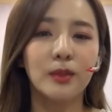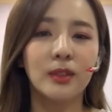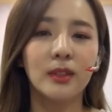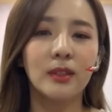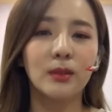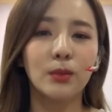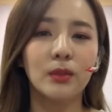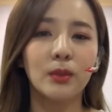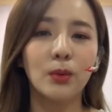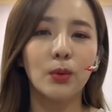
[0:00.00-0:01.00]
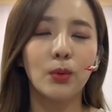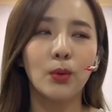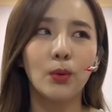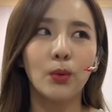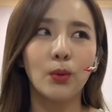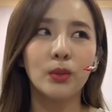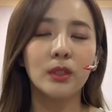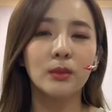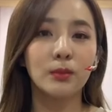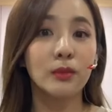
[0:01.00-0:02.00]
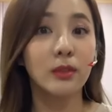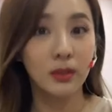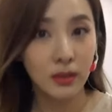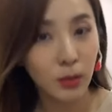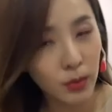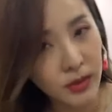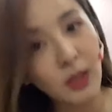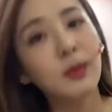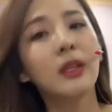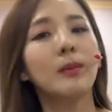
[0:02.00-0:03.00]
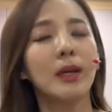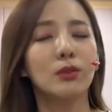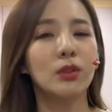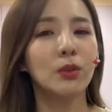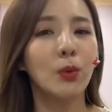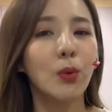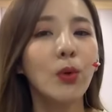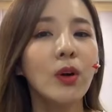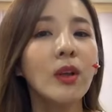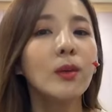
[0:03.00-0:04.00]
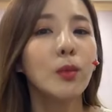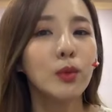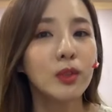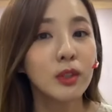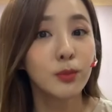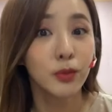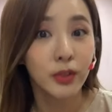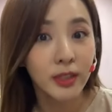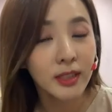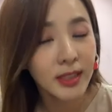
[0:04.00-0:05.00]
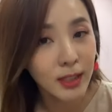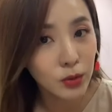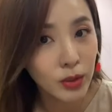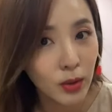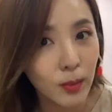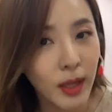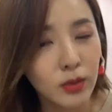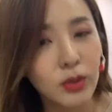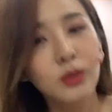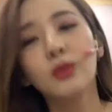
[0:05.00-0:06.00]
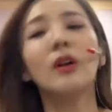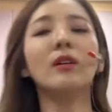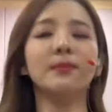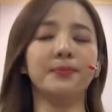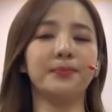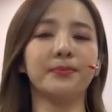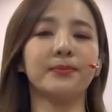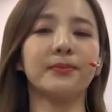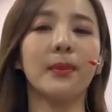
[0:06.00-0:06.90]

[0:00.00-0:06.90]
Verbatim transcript: 아무튼 오늘 또 오시는 분들 공연 재밌게 봐주시고 못 오시는 분들은 생중계로 봐주시고요.